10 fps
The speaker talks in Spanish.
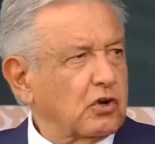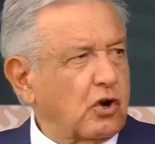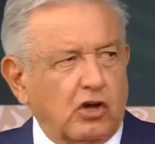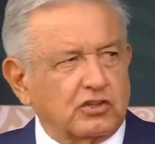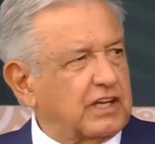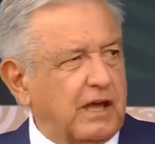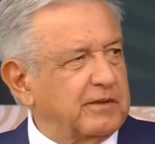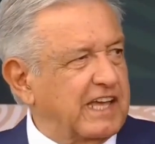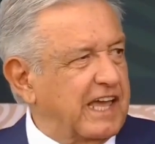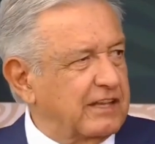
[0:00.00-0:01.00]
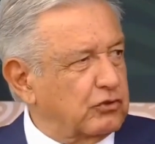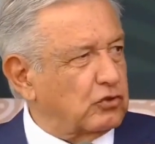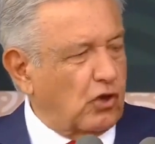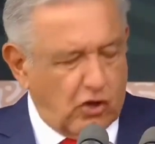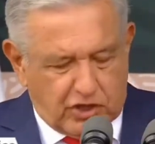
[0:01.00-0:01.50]
contra
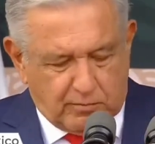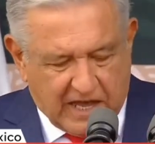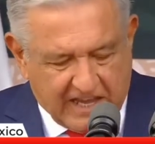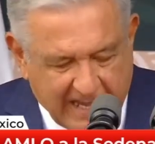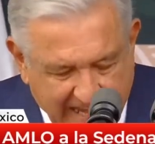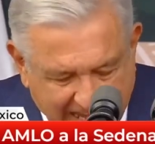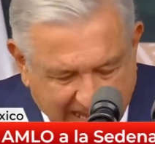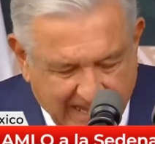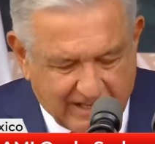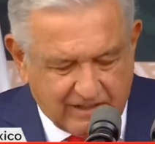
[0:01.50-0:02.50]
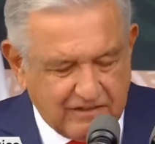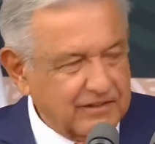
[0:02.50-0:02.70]
viento y marea